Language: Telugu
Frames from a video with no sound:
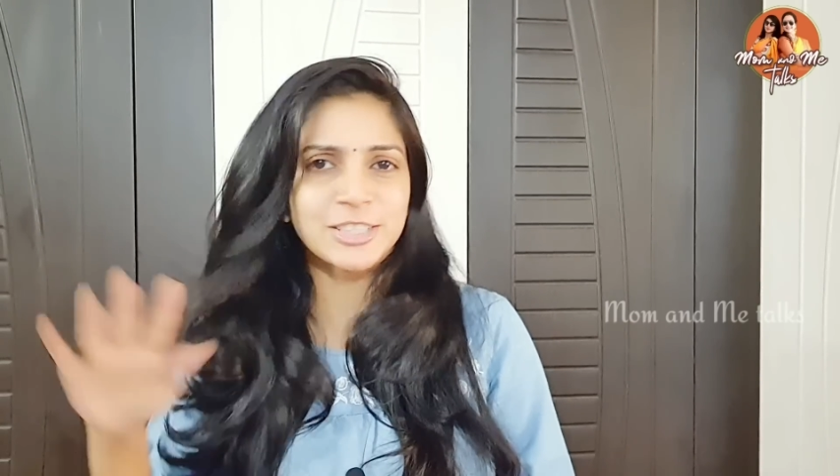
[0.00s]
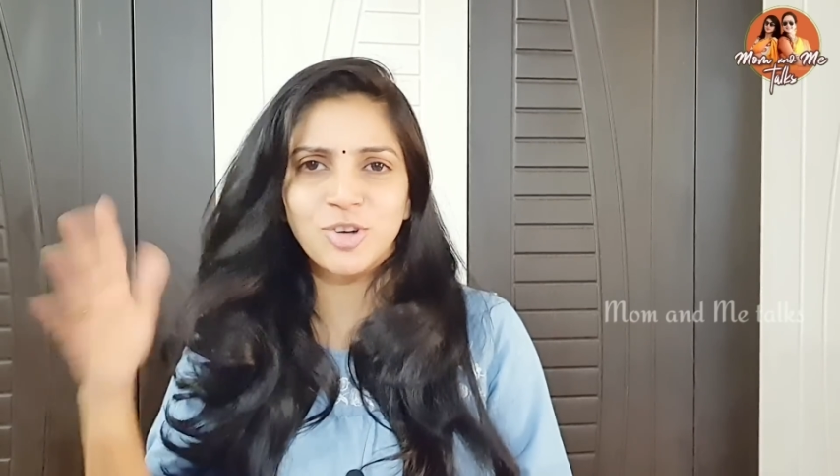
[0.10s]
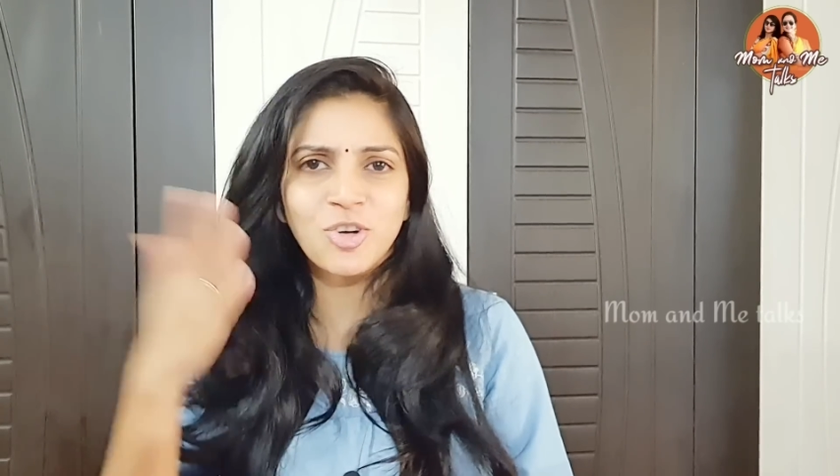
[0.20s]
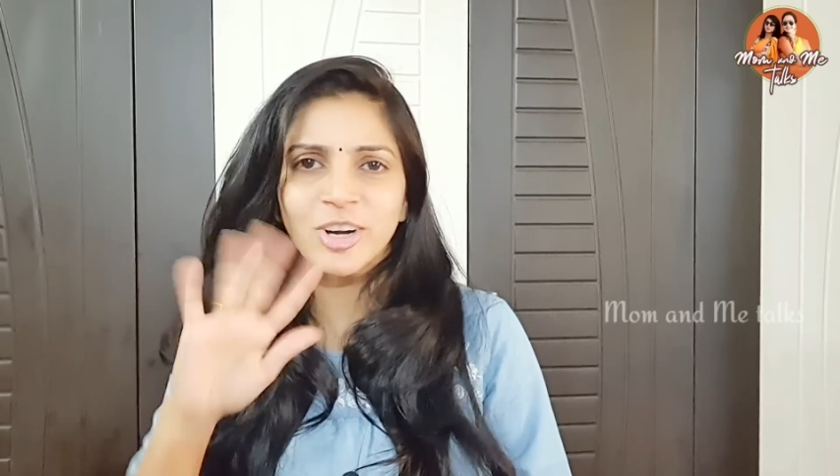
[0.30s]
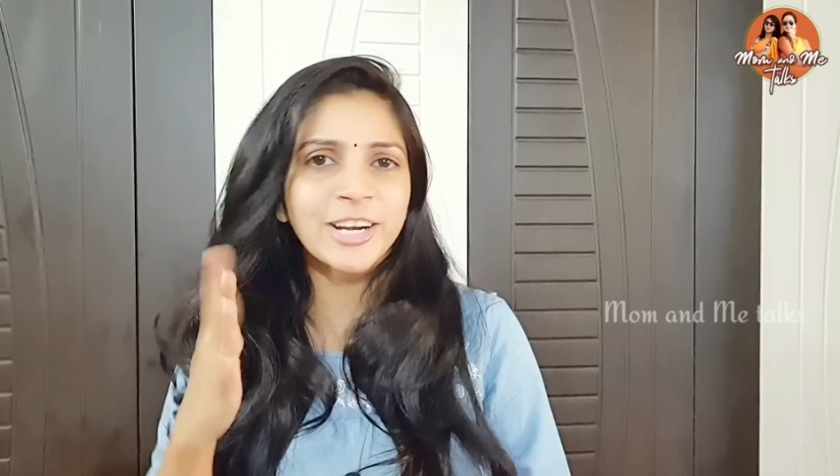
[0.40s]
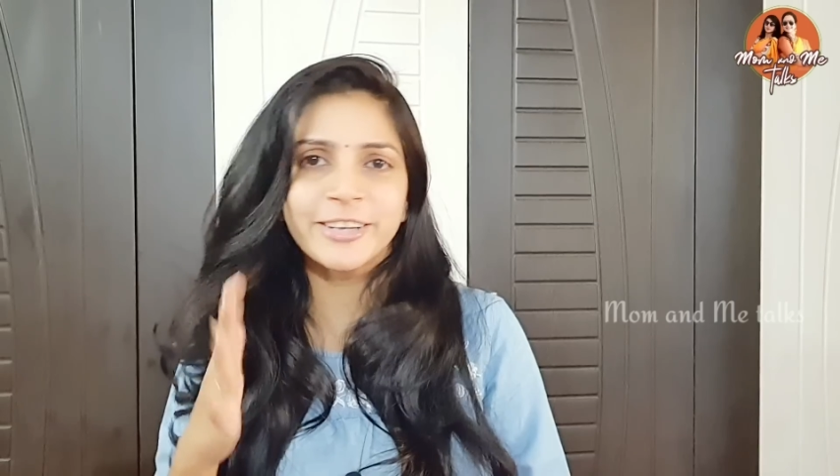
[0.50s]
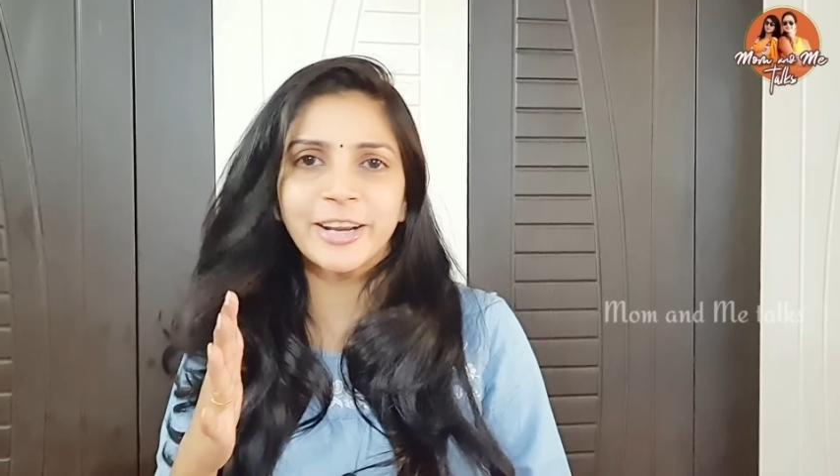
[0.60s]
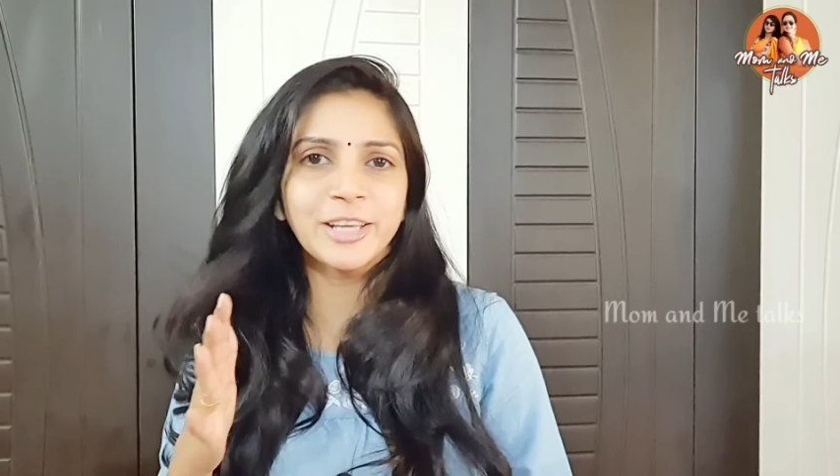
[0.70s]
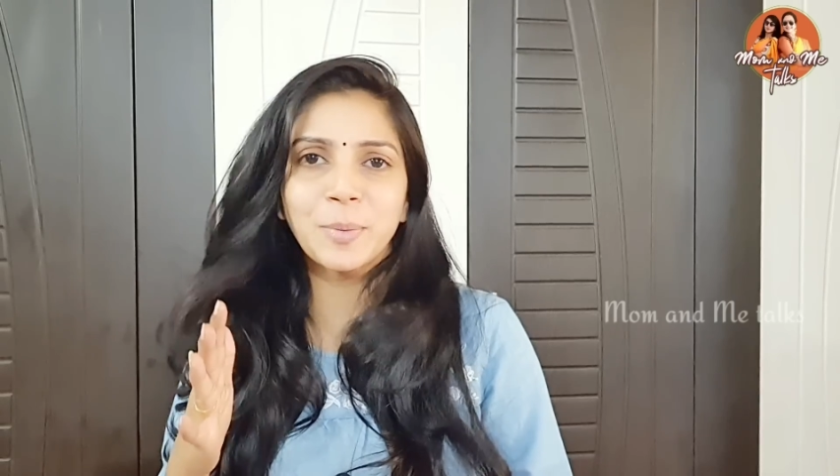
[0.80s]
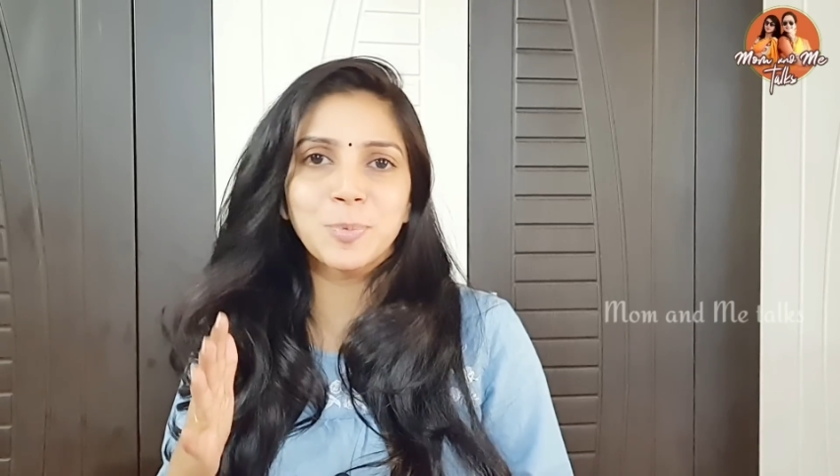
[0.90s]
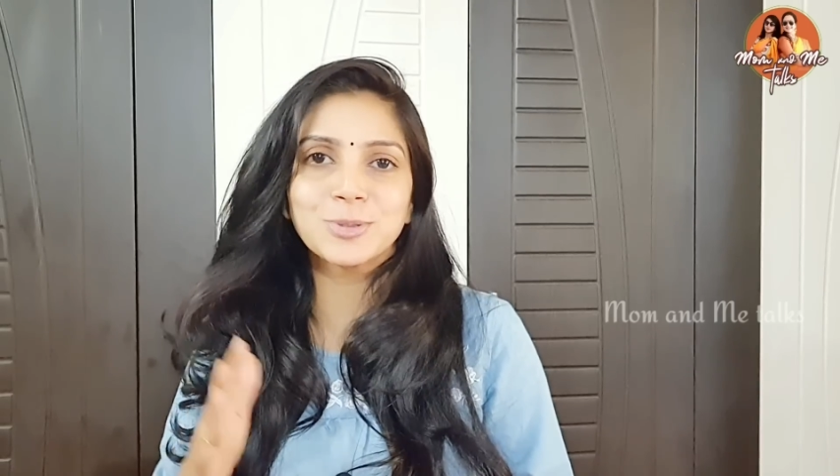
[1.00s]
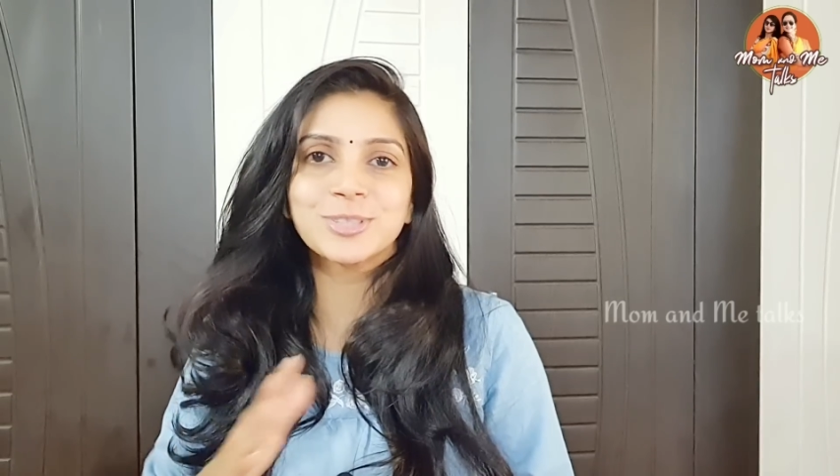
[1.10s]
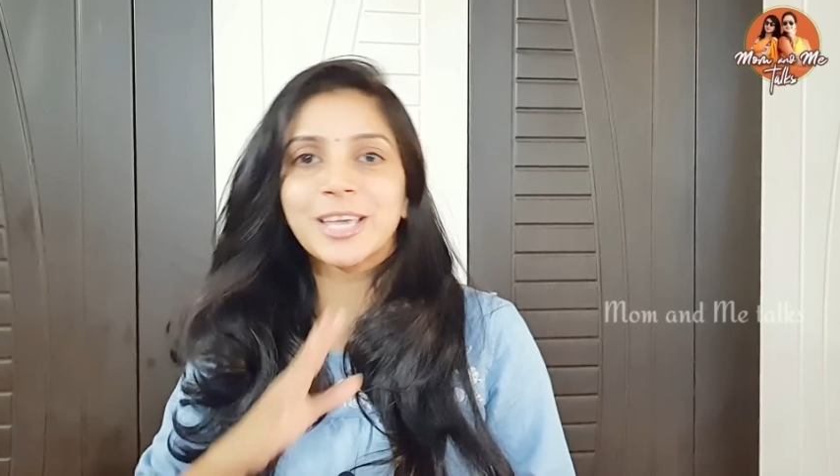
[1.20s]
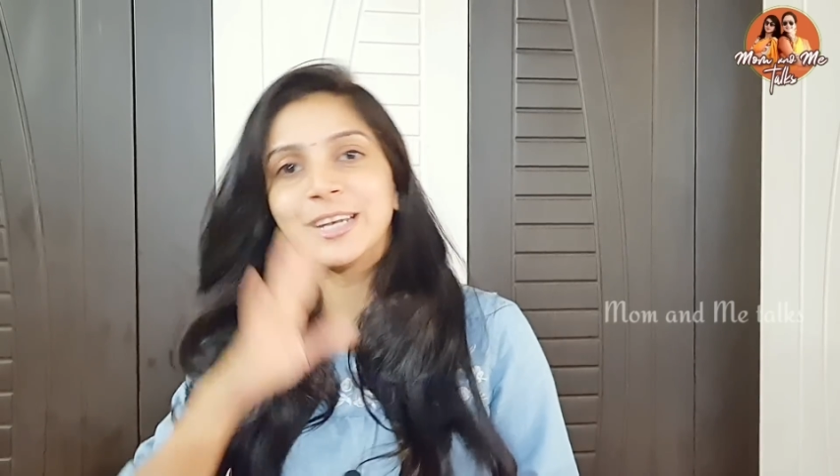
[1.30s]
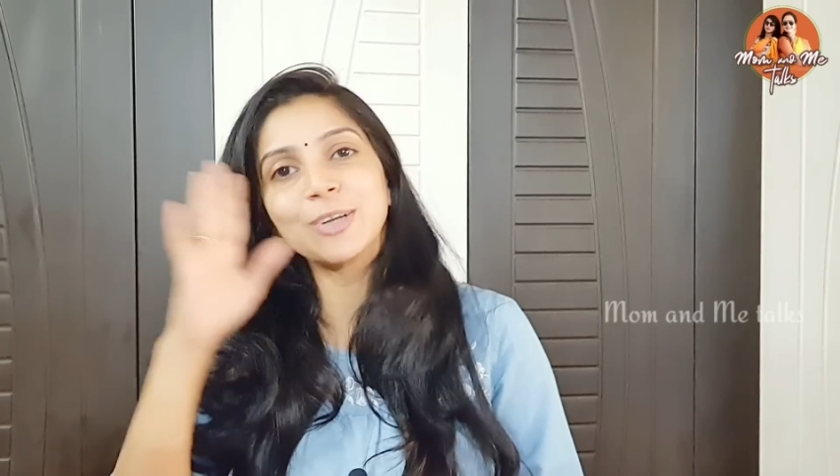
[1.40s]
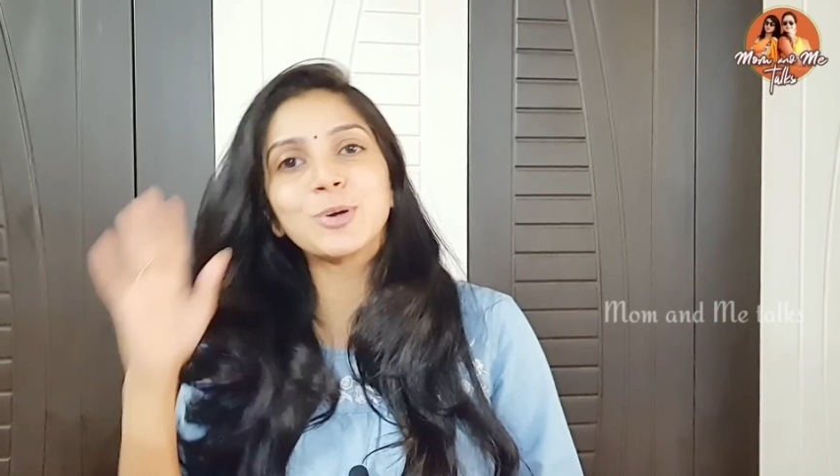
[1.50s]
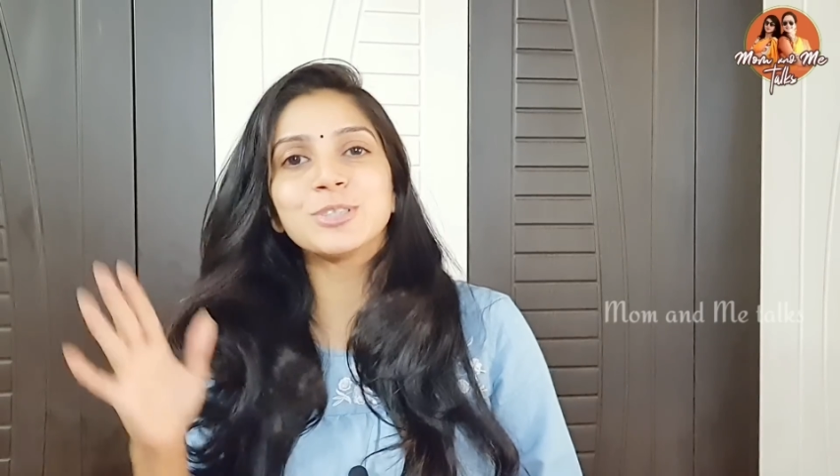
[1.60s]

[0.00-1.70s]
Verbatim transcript: రాసుకోగానే డ్రై అయిపోదు స్కిన్